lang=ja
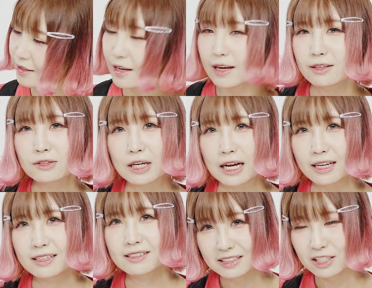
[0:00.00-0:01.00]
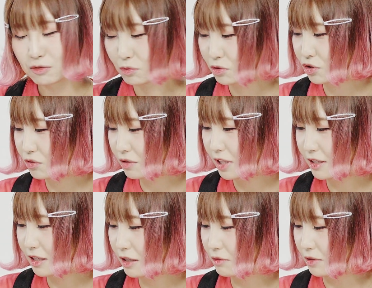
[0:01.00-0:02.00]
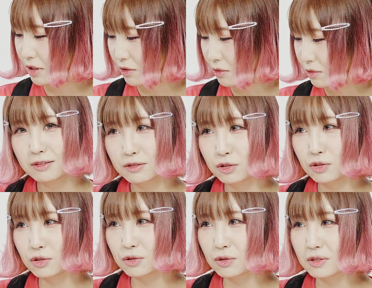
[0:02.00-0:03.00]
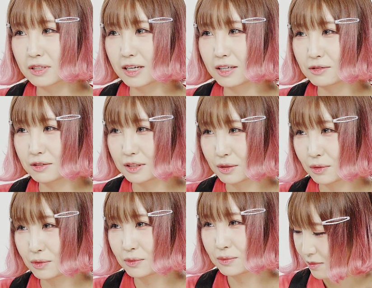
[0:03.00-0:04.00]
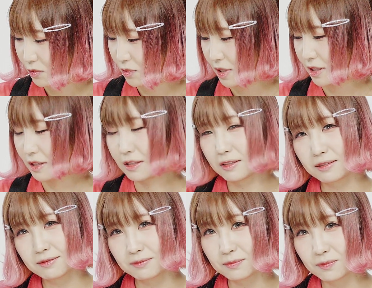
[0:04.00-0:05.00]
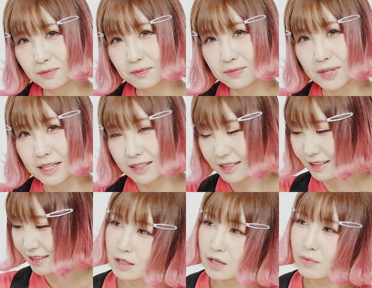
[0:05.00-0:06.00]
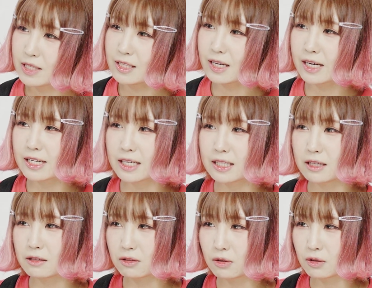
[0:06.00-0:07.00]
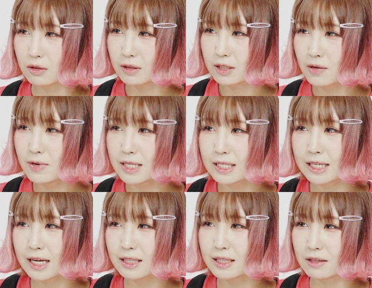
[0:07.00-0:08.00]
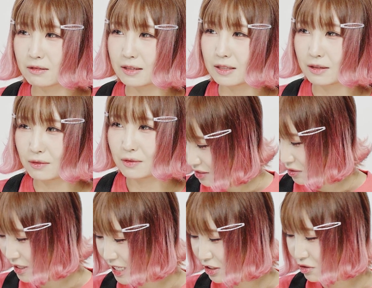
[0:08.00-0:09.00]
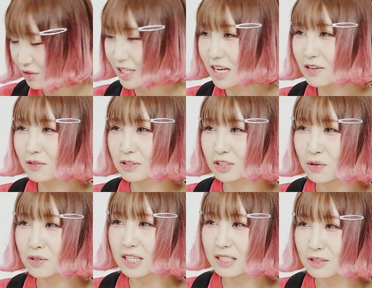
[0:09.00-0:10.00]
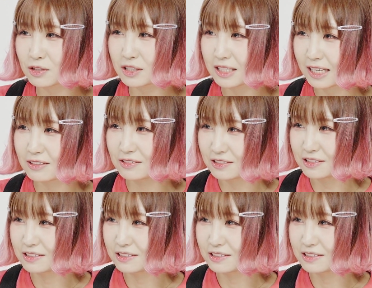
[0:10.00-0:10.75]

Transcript: 円ぐらいでもこれ充電できるんですよずっと使えるんですよこれいいです便利カバンの中入れてるとたまに光ってるんですよそれで充電を消費するっていう